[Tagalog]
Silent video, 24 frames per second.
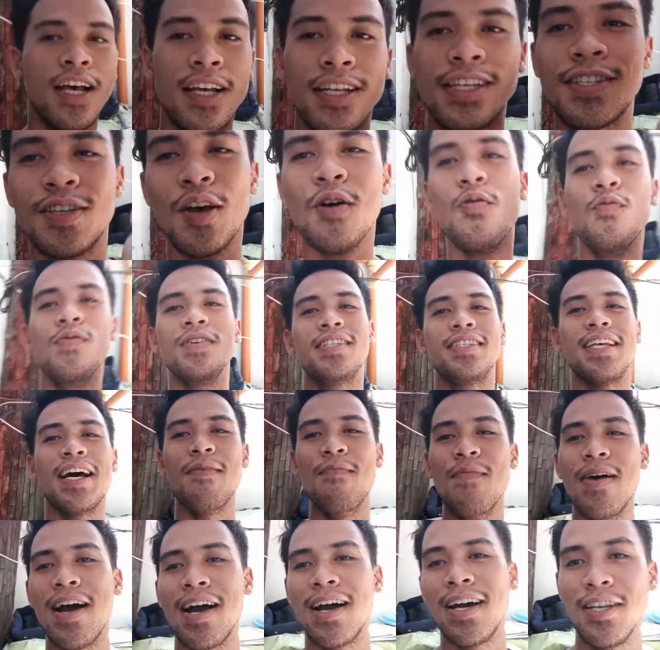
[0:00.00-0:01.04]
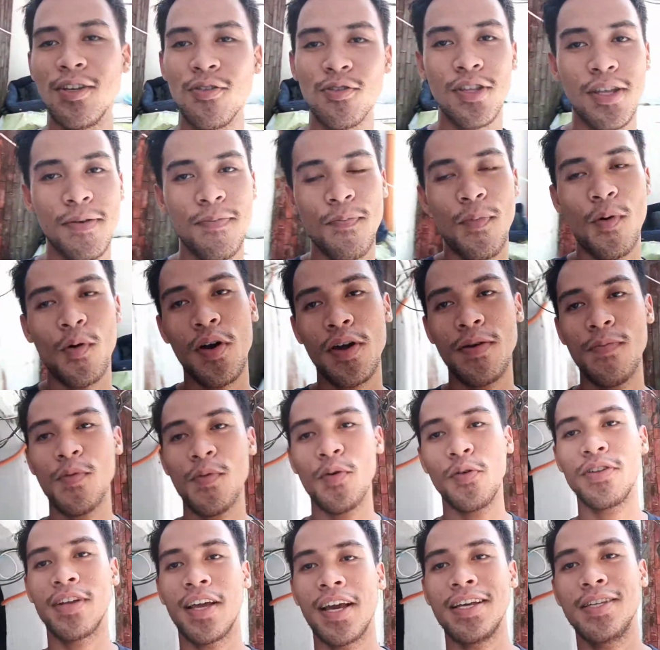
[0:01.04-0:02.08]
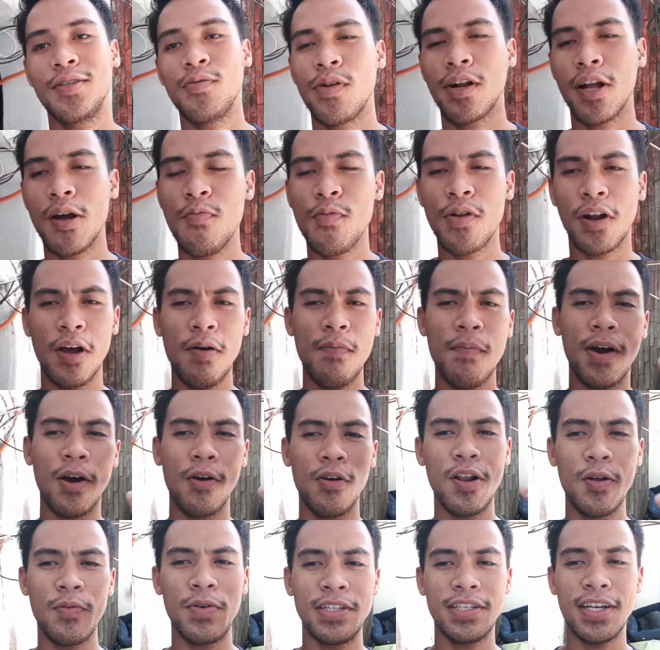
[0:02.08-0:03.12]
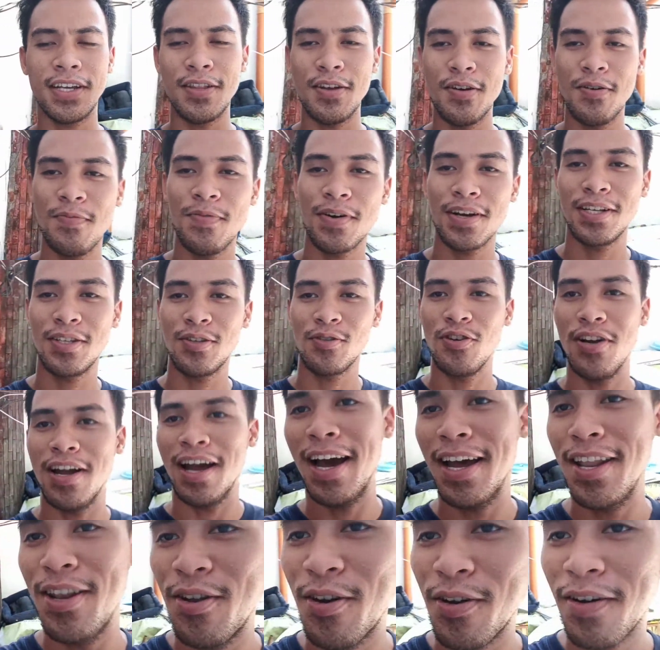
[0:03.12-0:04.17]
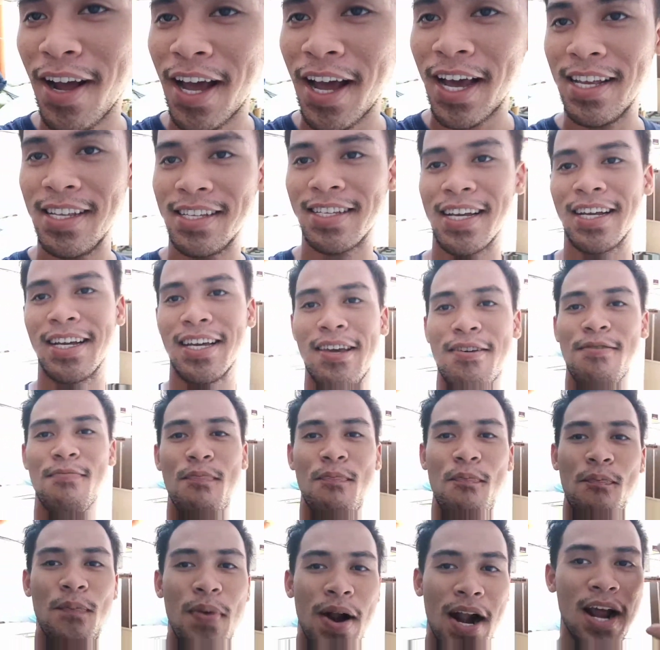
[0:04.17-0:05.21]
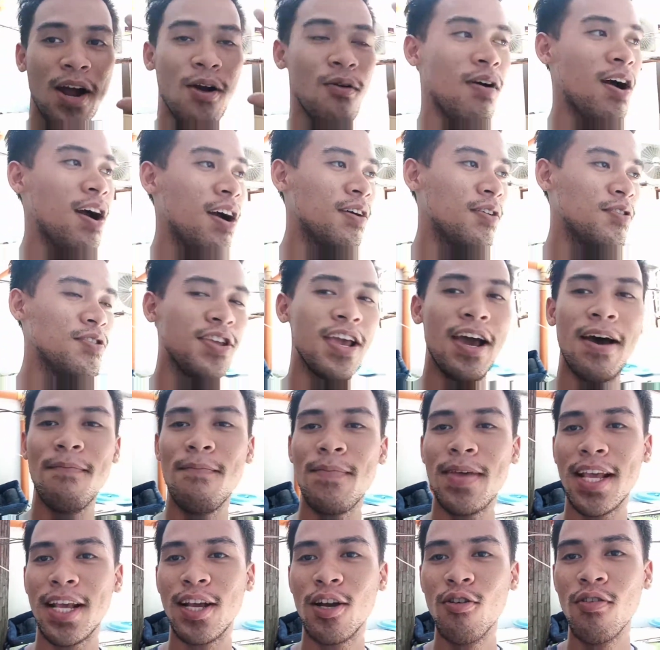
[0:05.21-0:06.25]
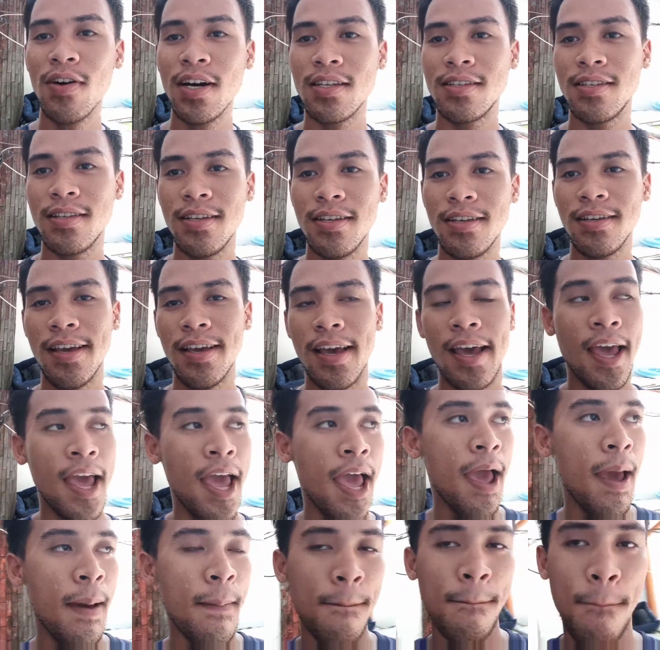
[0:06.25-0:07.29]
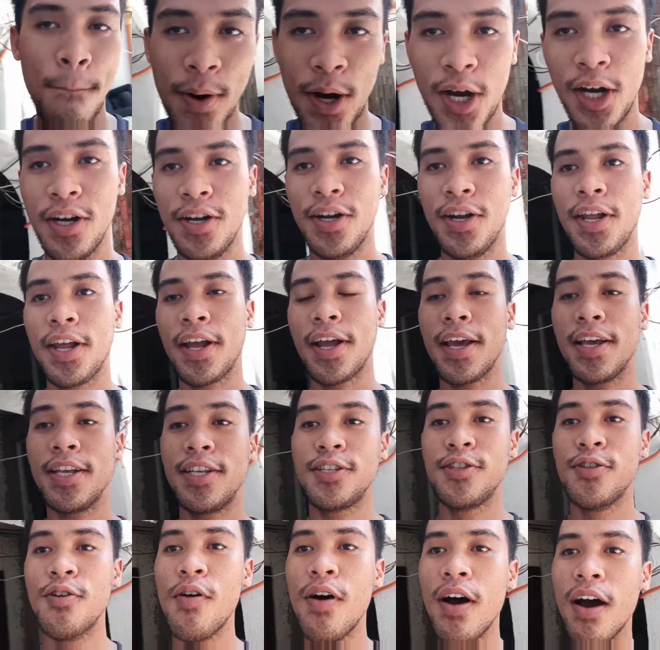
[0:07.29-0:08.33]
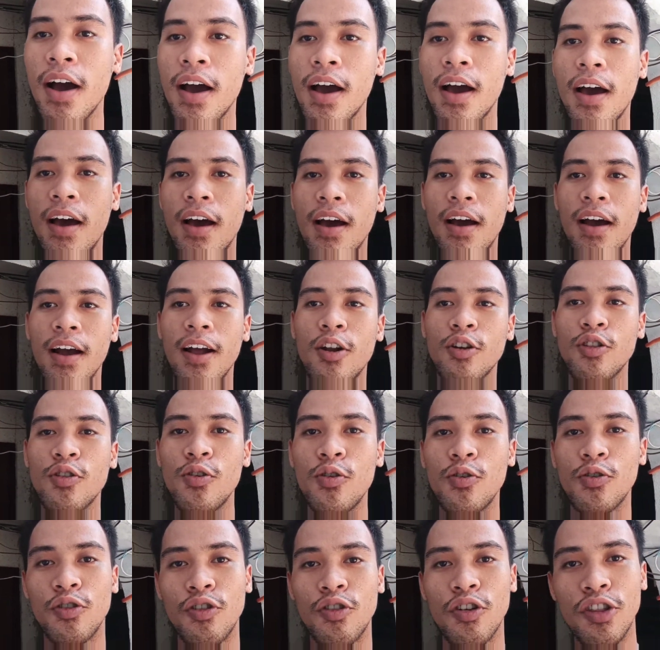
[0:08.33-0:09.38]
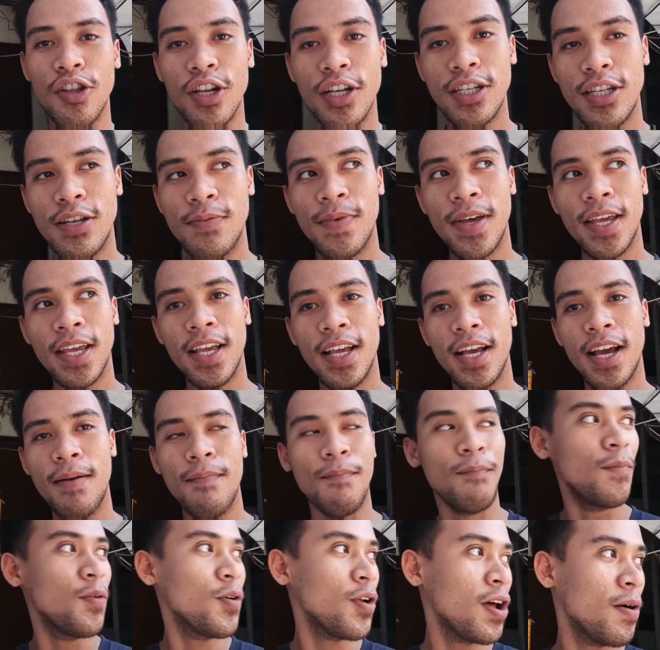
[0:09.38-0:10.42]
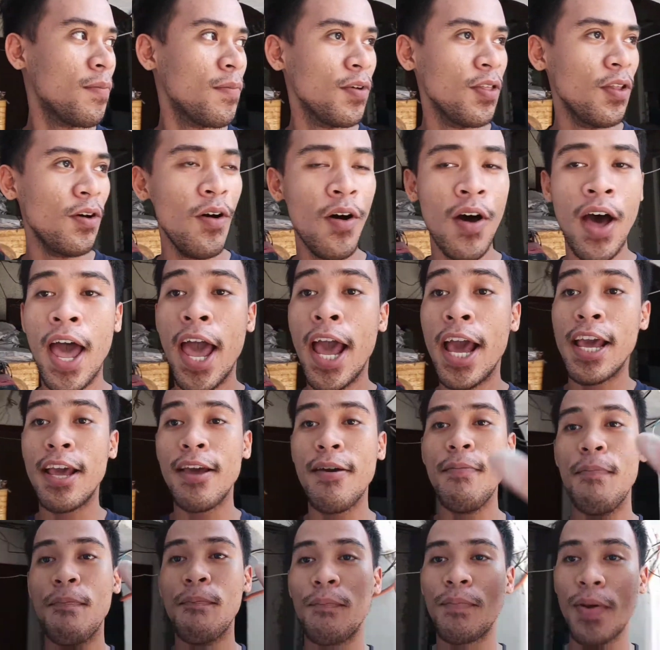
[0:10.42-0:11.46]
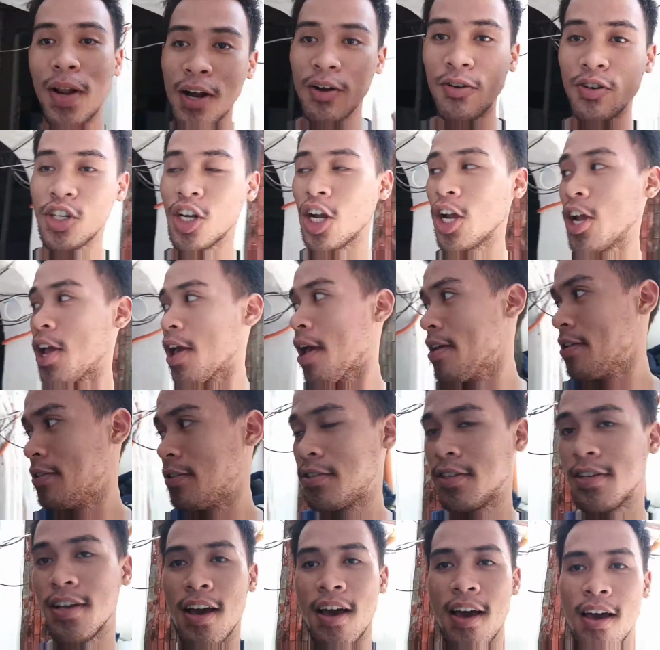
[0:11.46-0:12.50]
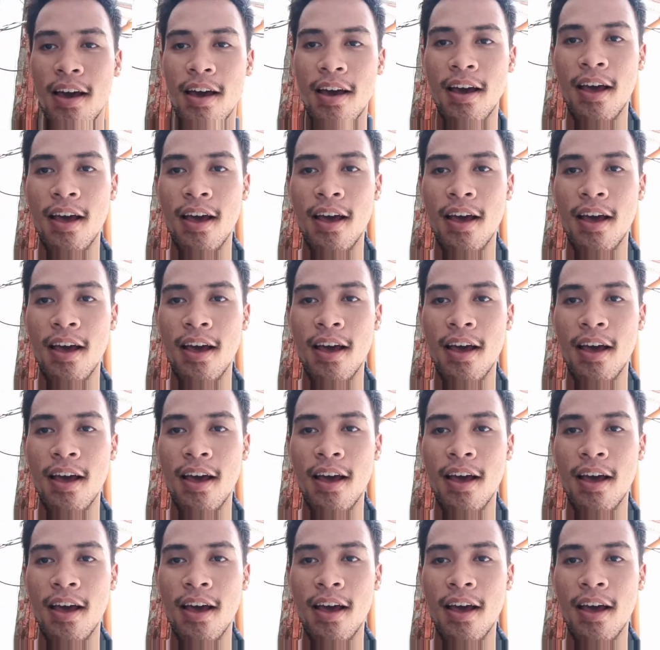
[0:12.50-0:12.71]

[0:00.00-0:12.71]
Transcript: So, what's up mga kayo di Pokemon guys? Welcome, welcome back ulit sa itong pakistoryahan, no? Guys, kag i prank ko ako niya amigo si Bird niya guys, no? Ang uh, galuto-luto, dali sa may kampo naman. I-prank ko siya guys nga